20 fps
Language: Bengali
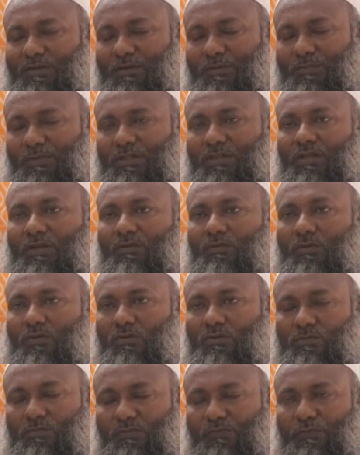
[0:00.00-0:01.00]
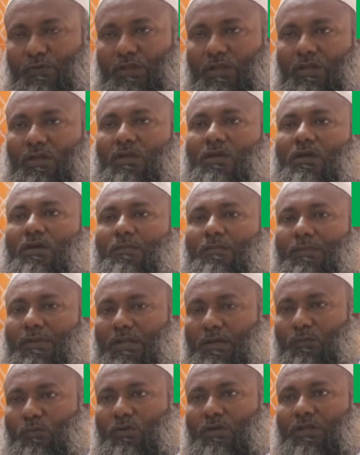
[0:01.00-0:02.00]
এমনিতেই হলো ফ্রি
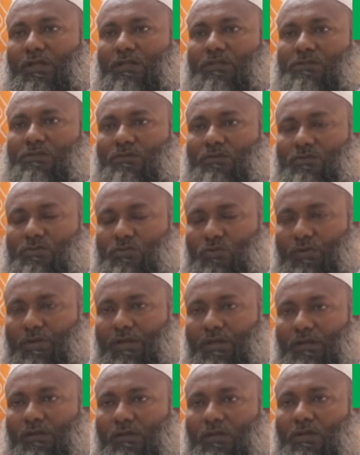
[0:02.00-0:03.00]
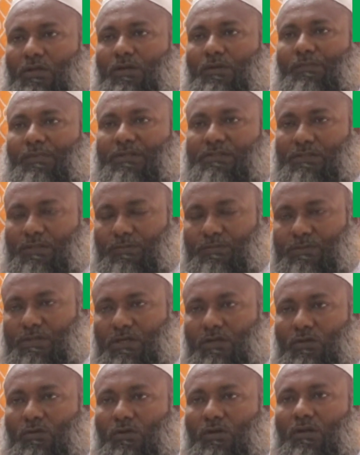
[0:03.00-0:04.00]
বিনামূল্যে চোখের
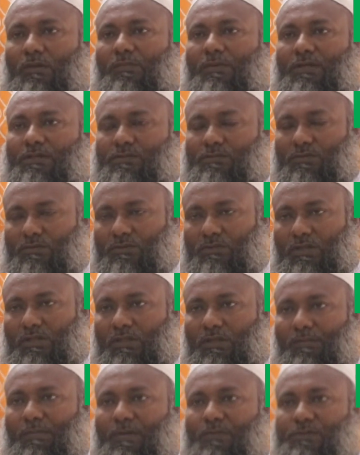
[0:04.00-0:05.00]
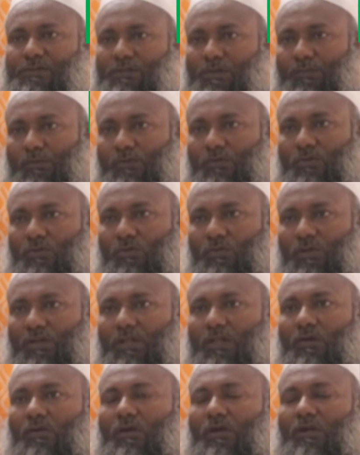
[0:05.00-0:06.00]
প্রেসক্রিপশান করা বা তাদের ব্যবস্থাপত্র করে
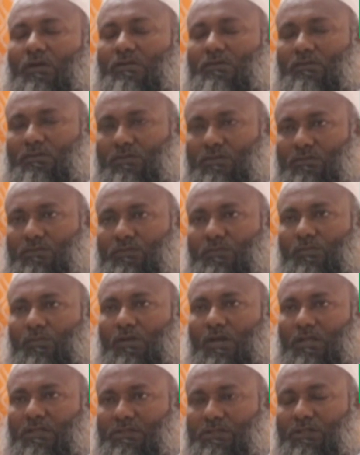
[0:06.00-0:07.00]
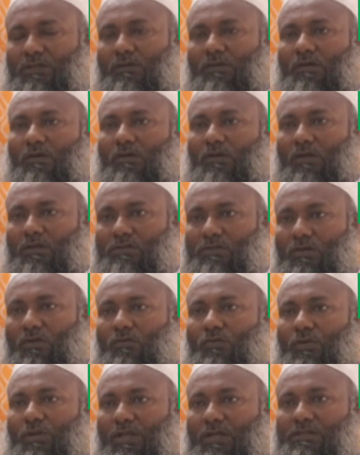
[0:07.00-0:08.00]
দেওয়ার কাজই আসলে
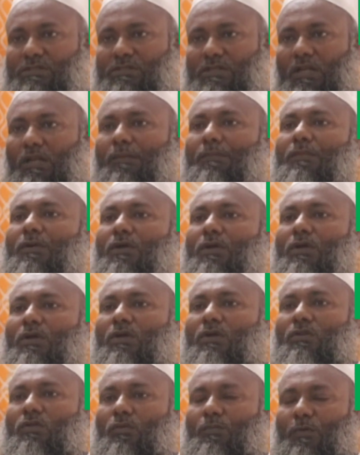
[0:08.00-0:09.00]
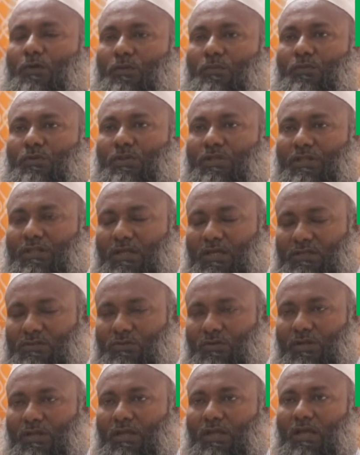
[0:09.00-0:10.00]
করে আসছিলাম তো পরবর্তীতে
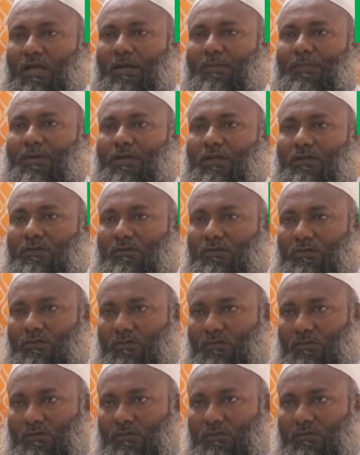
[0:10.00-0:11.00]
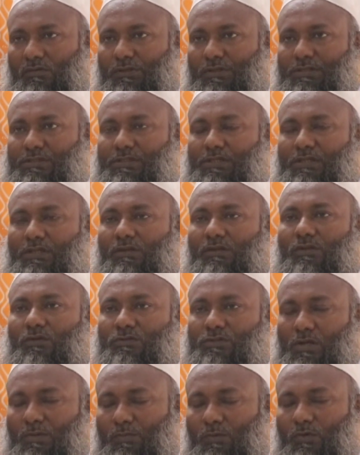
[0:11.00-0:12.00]
আসলে আমার হলো নিজে
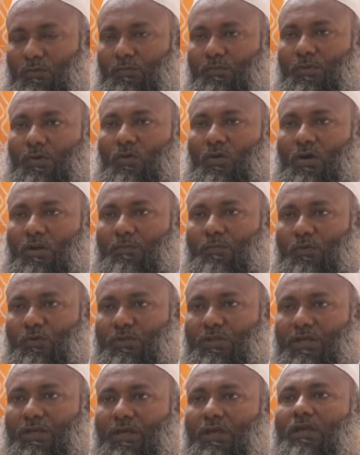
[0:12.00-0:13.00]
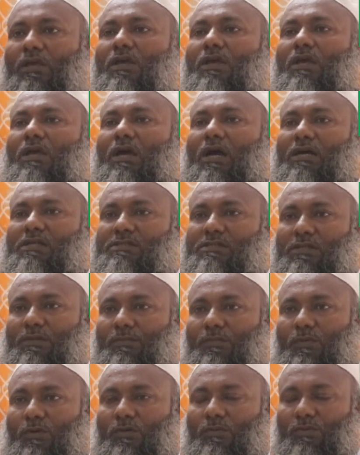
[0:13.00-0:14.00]
স্বাবলম্বী হওয়ার পর থেকে আস্তে
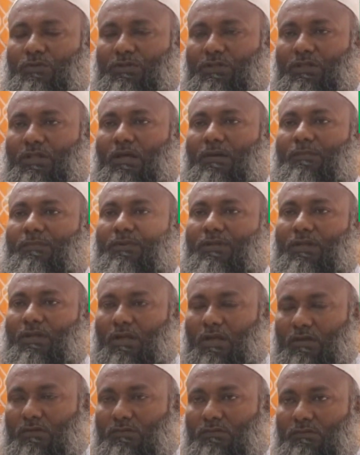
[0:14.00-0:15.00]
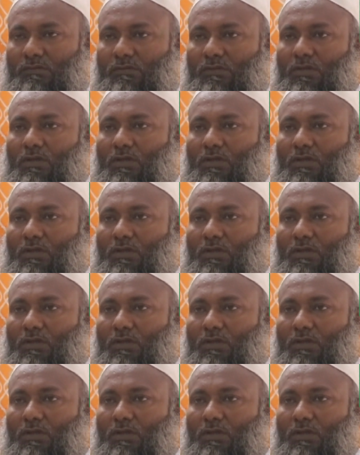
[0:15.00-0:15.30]
পরবর্তীতে আমি এখন